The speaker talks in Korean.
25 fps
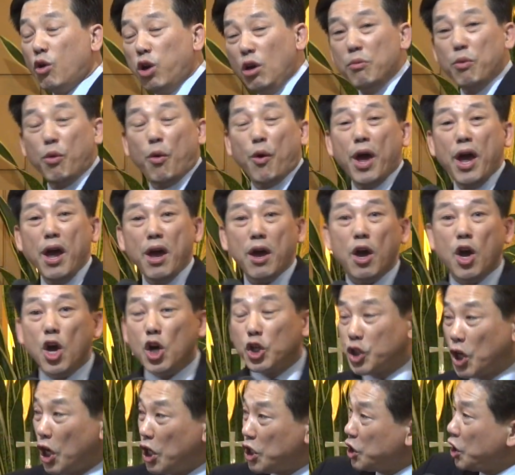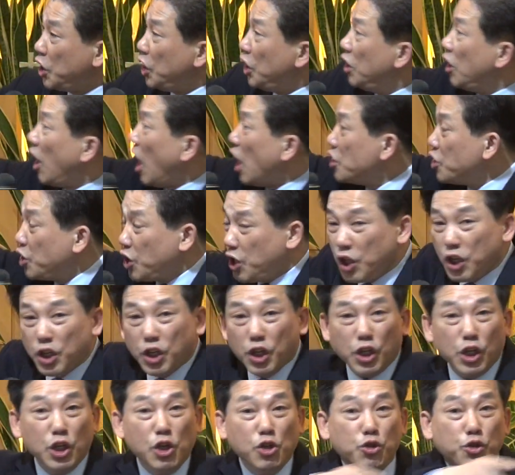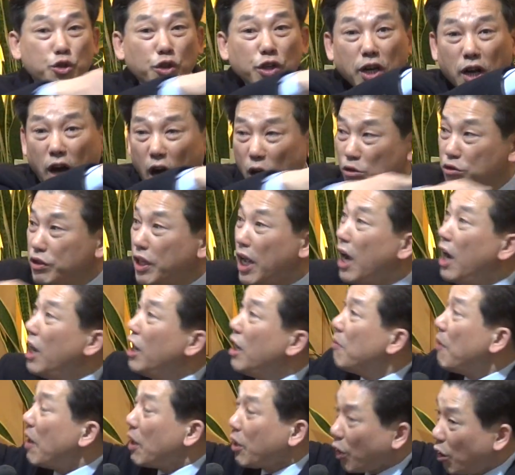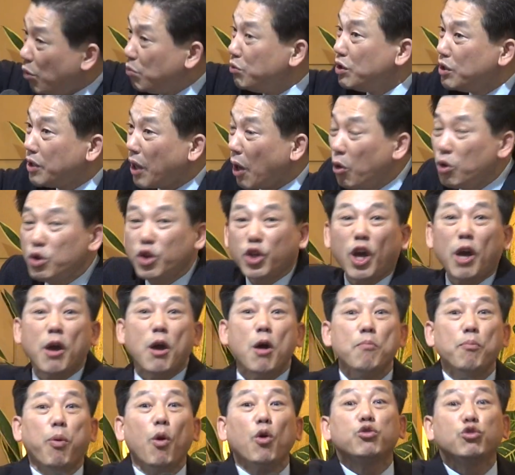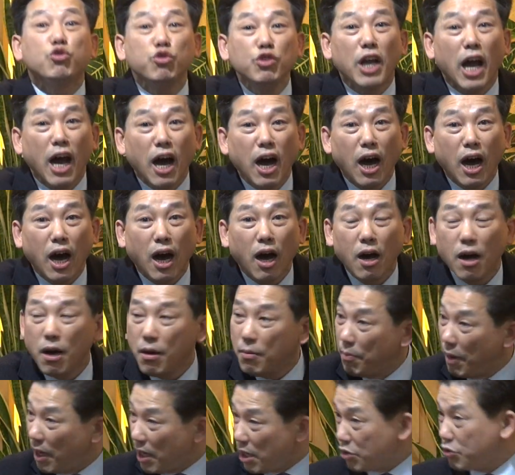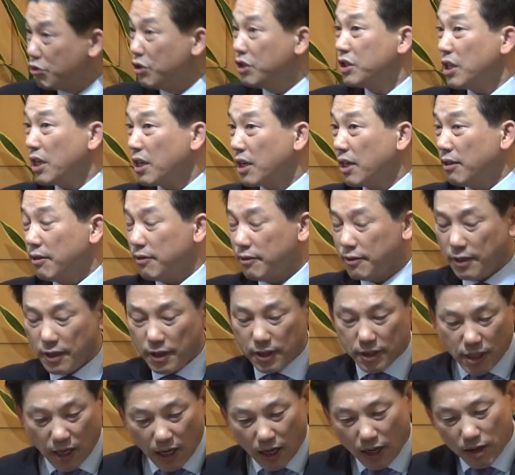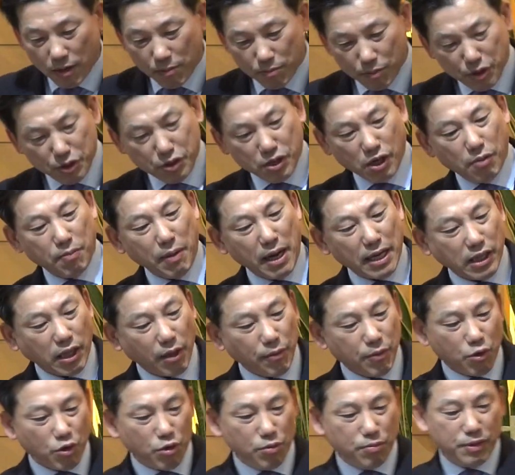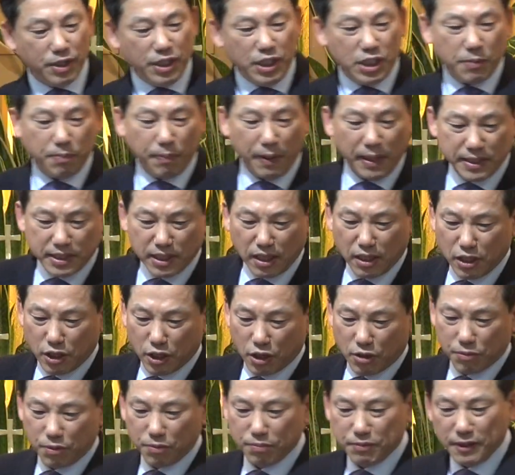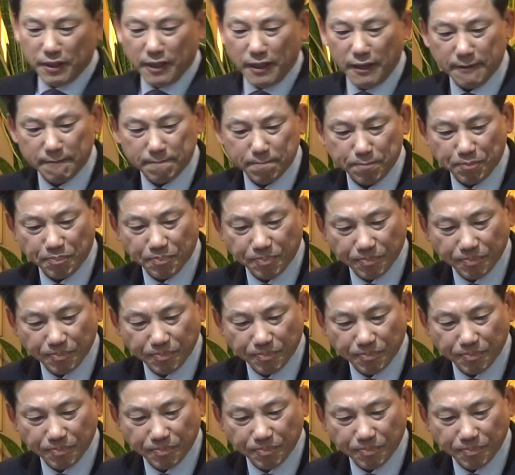그럼 왜 제7일 안식일이 일주일 가운데 하나밖에 없는데 어떻게 복수냐 말할 수 있잖아요. 자, 먼저 마태복음 28장을 열어봅니다.